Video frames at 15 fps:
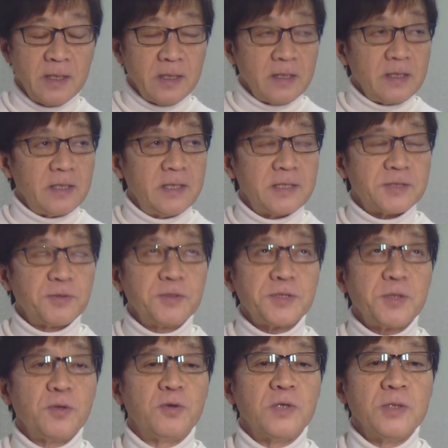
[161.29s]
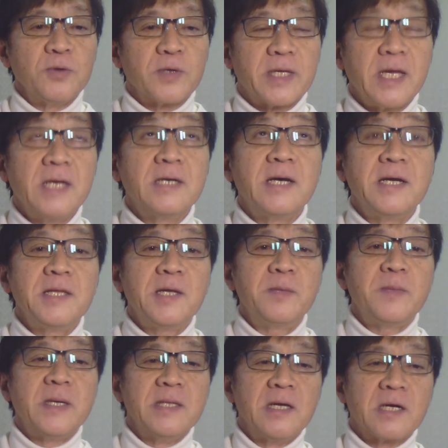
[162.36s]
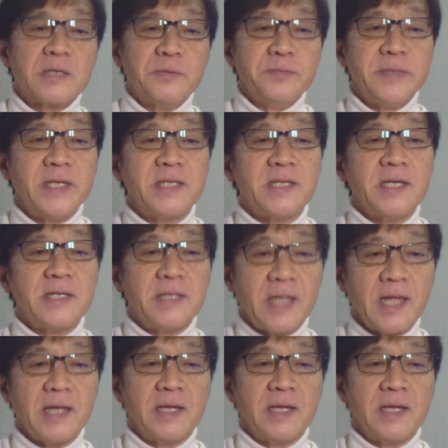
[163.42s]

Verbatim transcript: えー、そろそろあの県外ナンバーなんかも見えていて、